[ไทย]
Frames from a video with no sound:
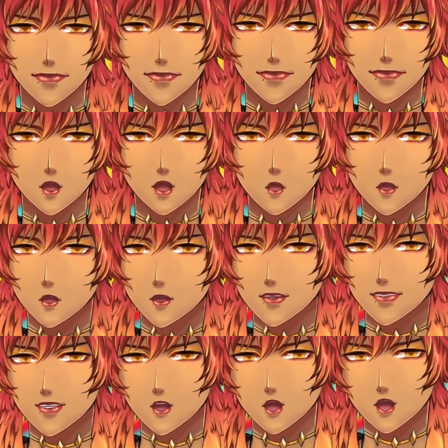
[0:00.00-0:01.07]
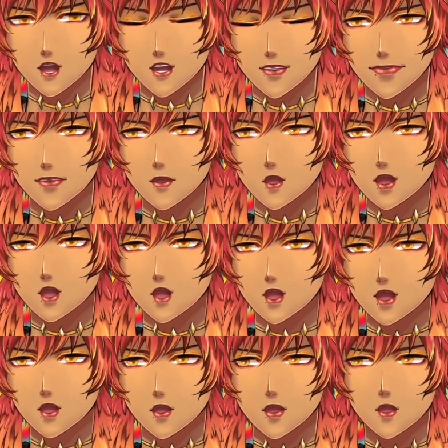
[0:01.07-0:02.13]
ขอบคุณจริงๆที่อ
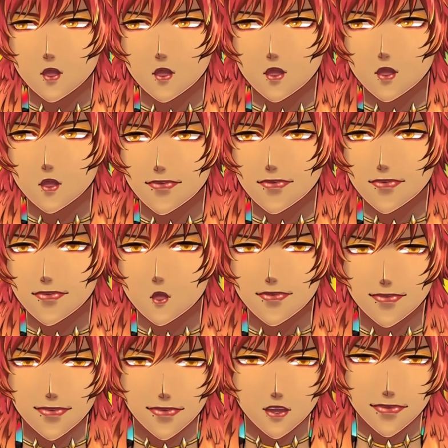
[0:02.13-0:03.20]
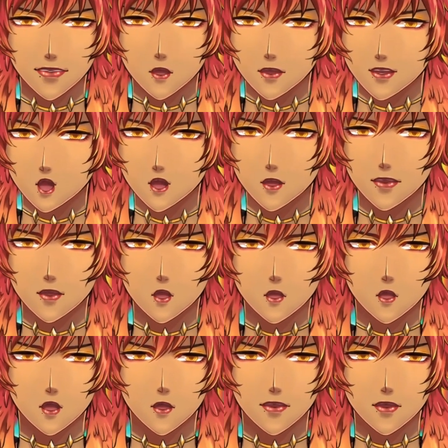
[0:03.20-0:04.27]
ย่างน้อยก็ตัดสินใจมาดูเรา แล้ว
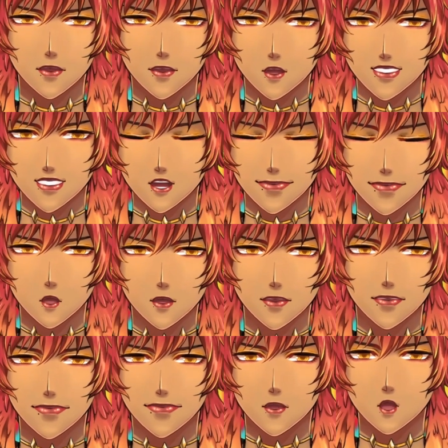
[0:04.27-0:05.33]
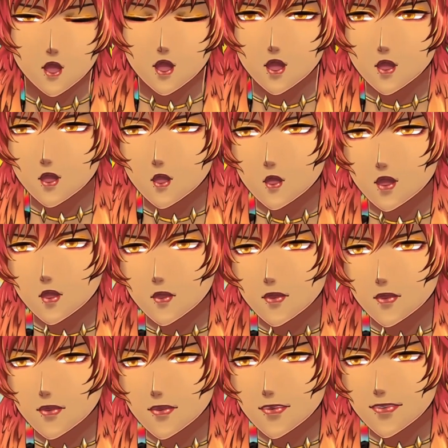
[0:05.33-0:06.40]
ก็กดติดตามเรา คือเรา
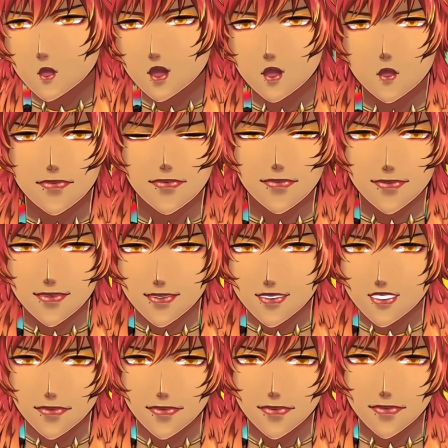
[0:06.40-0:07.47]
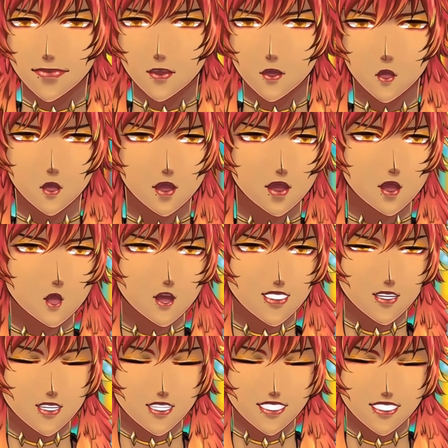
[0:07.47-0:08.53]
อยากขอบคุณจริงๆนะ แล้วก็หลัง
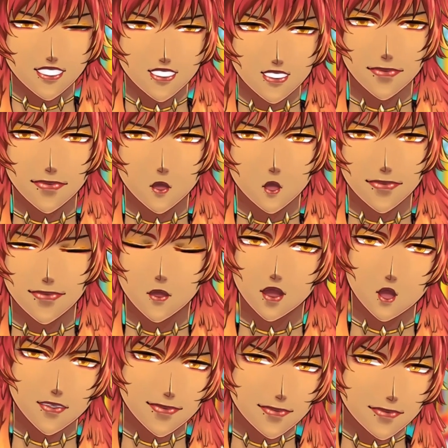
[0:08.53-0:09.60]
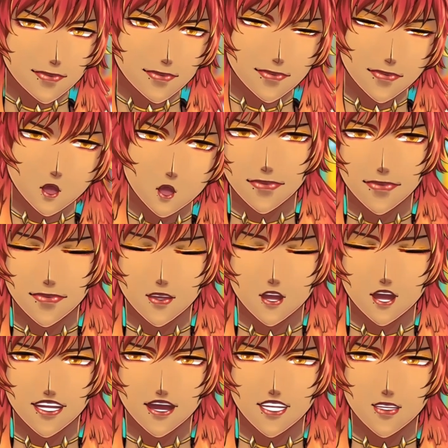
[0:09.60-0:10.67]
จากนี้ก็ฝากทุกคนด้วยนะ
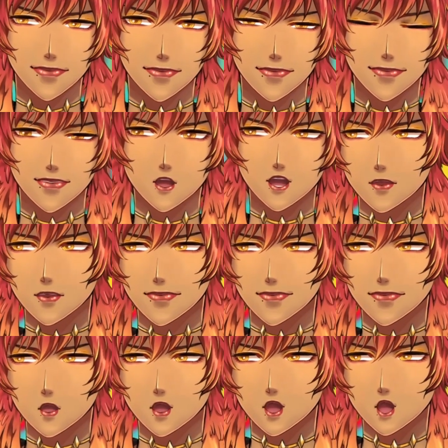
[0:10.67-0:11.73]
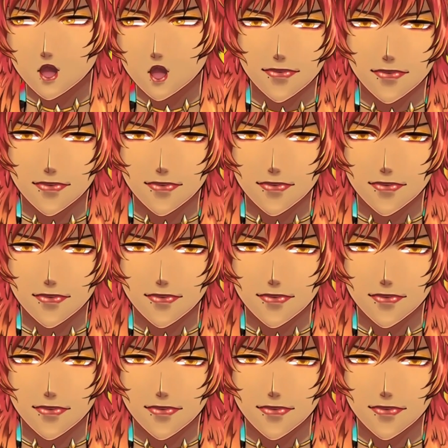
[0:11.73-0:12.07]
รักนะ แน่ บอกรักอีกแหละ